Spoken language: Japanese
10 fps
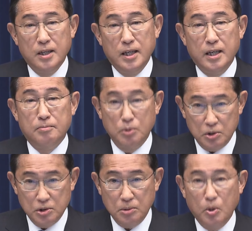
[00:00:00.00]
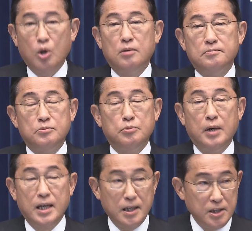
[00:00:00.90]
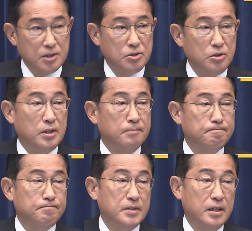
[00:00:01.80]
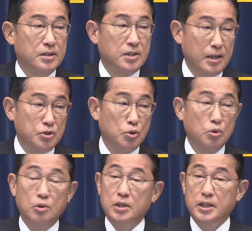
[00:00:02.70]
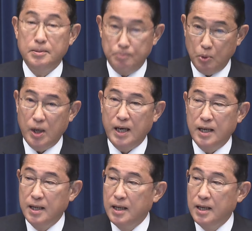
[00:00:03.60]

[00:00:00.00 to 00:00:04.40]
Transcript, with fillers: 最も分かりやすい最初の一歩は、